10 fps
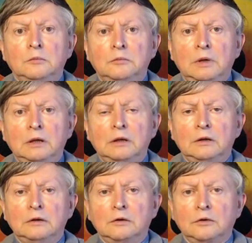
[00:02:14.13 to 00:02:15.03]
Mais
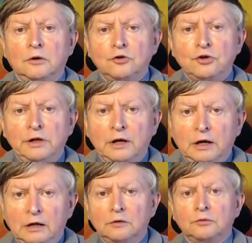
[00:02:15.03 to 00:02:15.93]
en
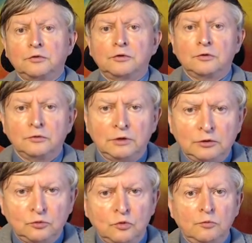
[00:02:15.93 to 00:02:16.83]
général, on se
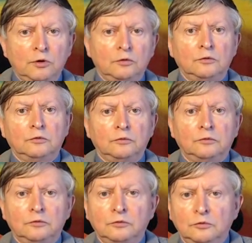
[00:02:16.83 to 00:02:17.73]
dédouble
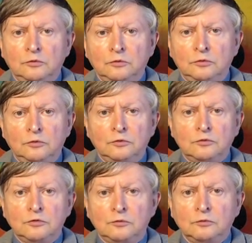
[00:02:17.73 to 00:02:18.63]
de
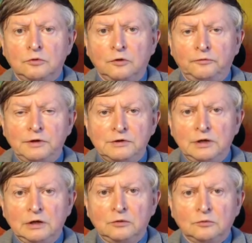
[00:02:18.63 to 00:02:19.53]
son corps
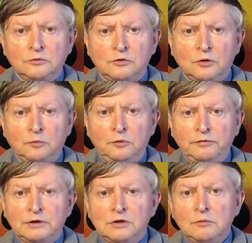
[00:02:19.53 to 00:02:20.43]
physique, on sort plus
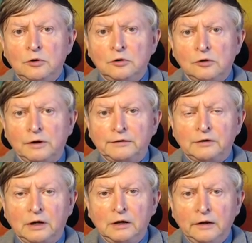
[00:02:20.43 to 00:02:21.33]
facilement en corps
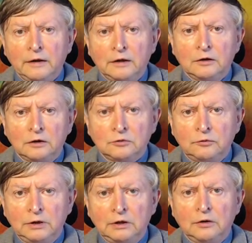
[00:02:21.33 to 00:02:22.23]
astral quand
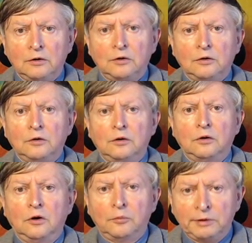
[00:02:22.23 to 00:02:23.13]
on est
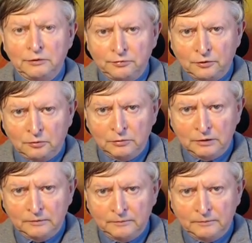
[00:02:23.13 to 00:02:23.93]
en pleine forme.